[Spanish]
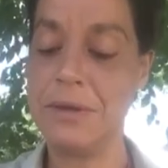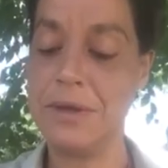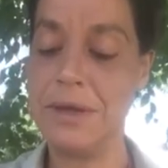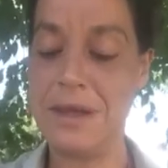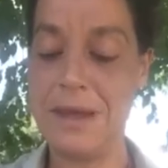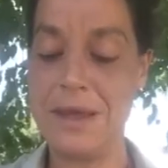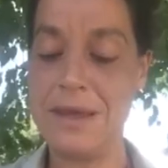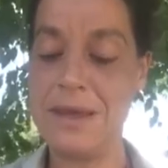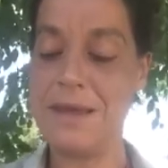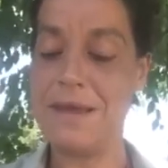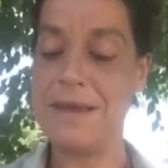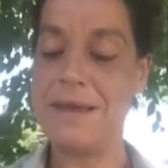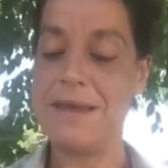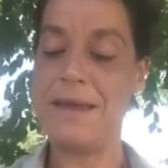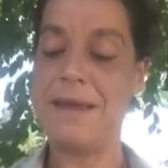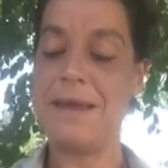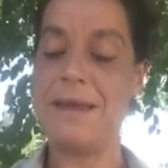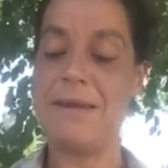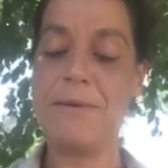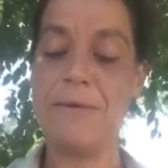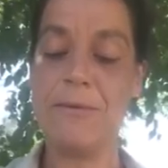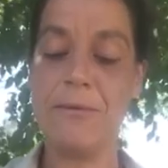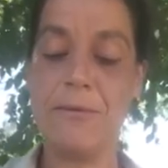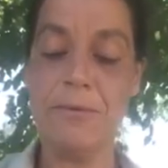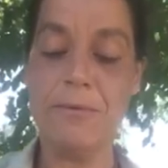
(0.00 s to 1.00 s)

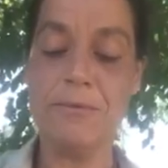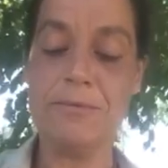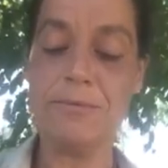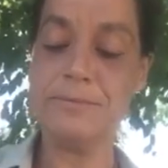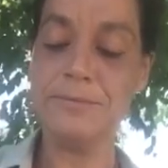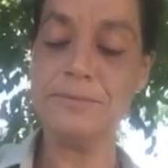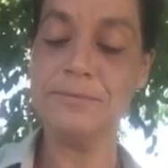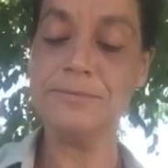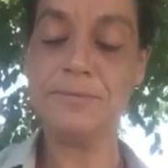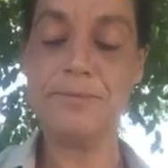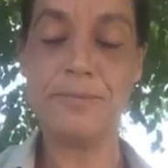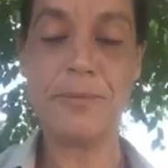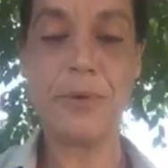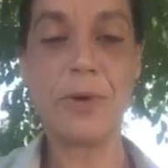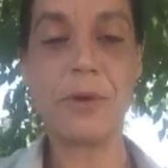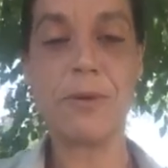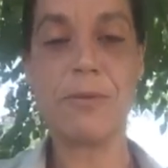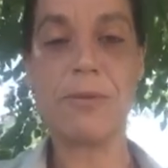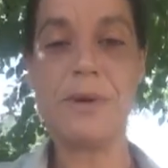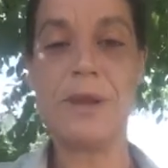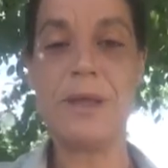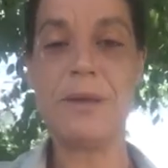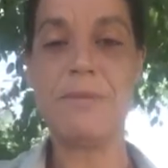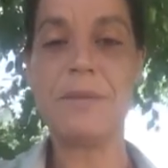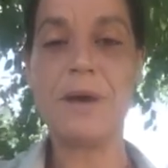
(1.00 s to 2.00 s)
de un
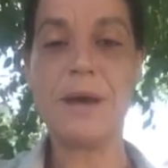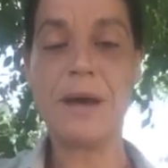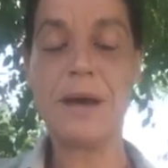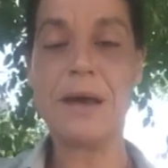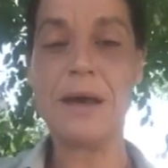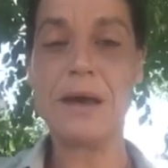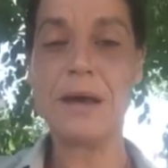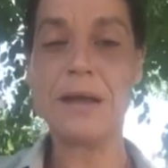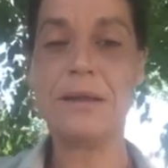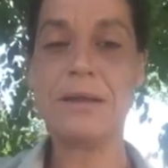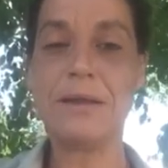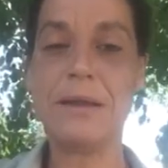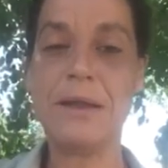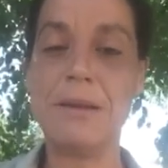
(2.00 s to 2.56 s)
problema